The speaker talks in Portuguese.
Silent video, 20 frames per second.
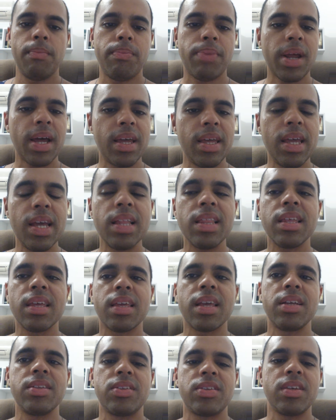Para ele,
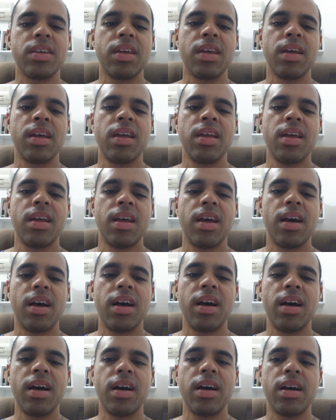quer dizer,
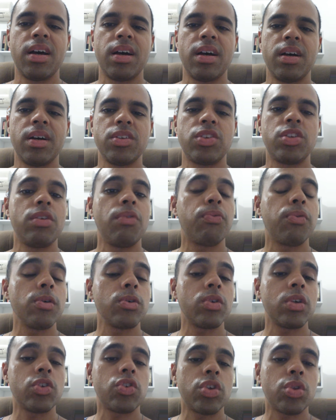uh, uh, se
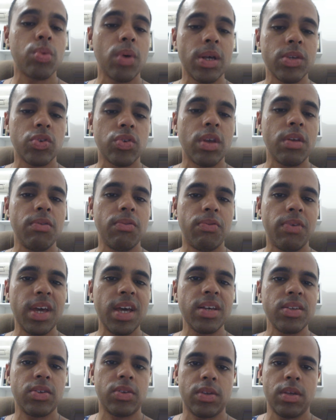fosse uma situação
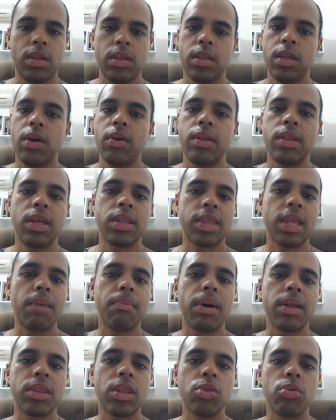inversa, não, ele ia estar tá
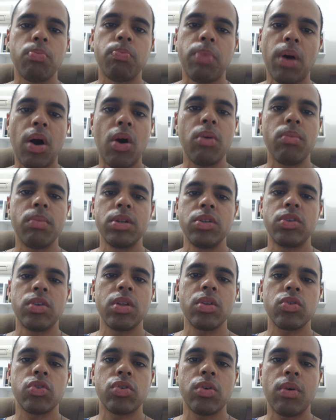batendo palma,
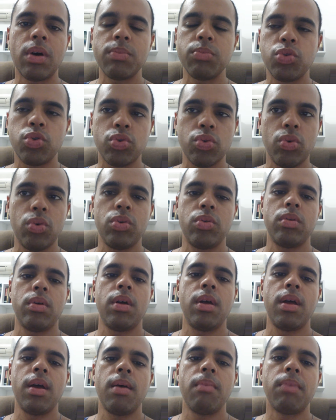dizendo que isso é um absurdo.
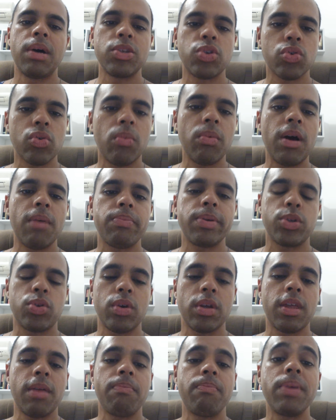Mas como é uma
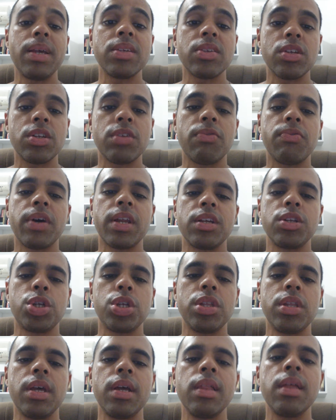pessoa que pensa diferente
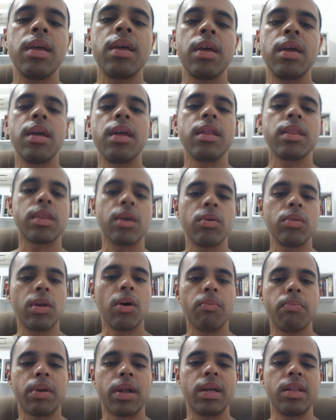dele, então
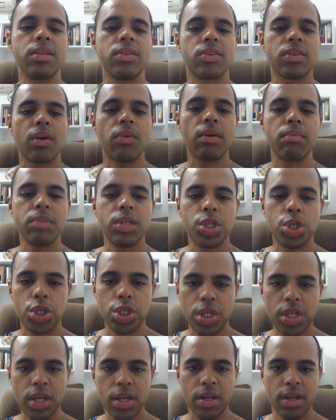não, para ele isso é uma
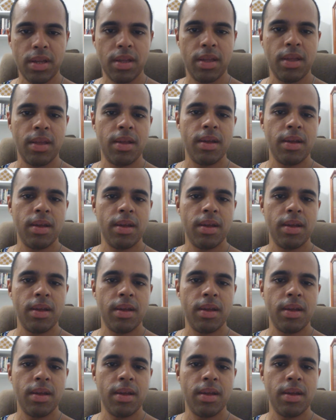mentira.